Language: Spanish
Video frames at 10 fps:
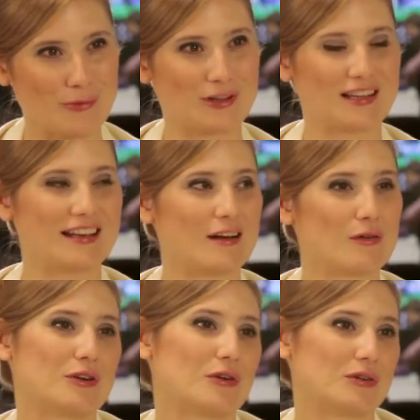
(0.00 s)
tener
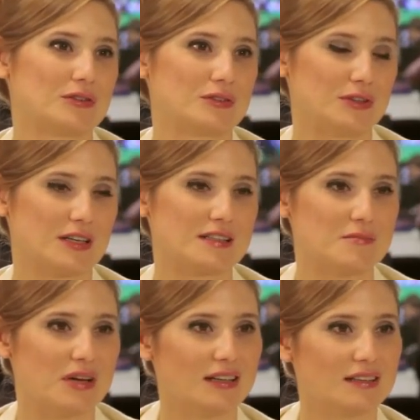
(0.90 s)
nuestros, nuestras
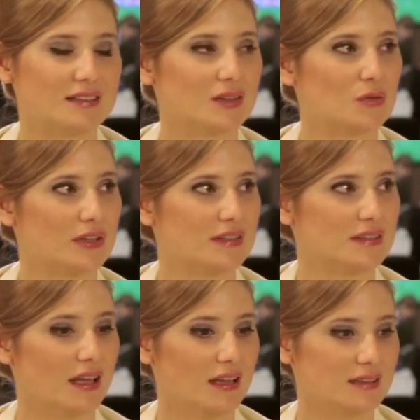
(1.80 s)
imágenes
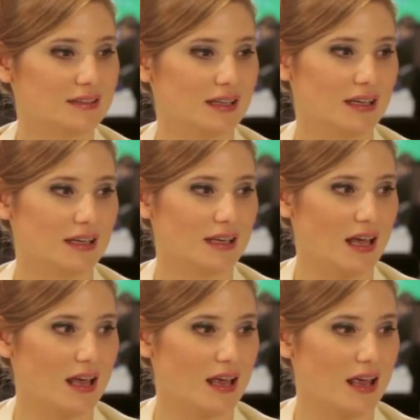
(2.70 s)
actualizadas es
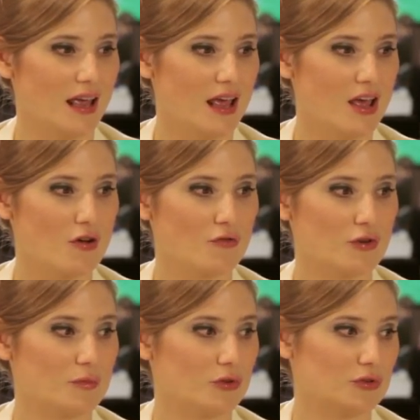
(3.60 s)
que
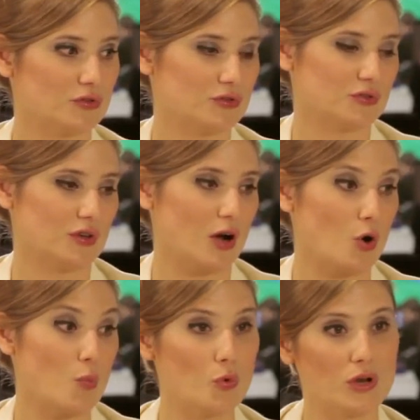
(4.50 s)
fuimos
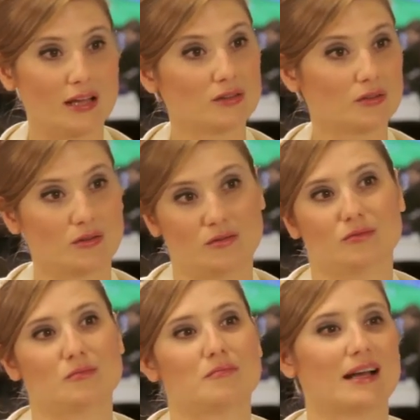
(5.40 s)
acumulando
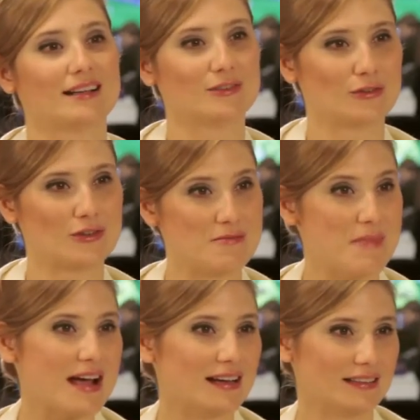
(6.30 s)
un banco de
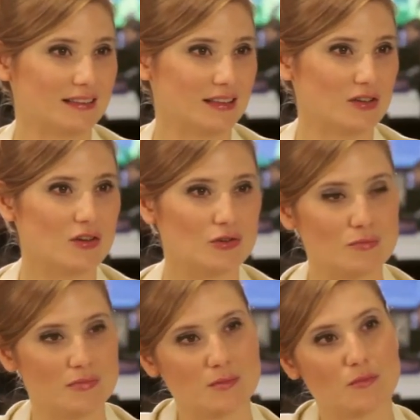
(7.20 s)
imágenes ¿no? de
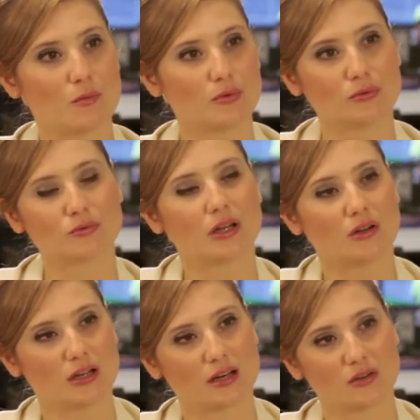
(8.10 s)
un mismo punto a lo
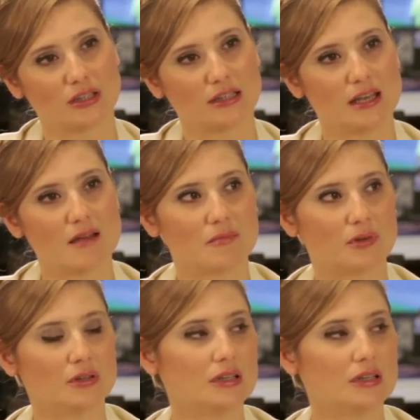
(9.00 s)
largo del tiempo.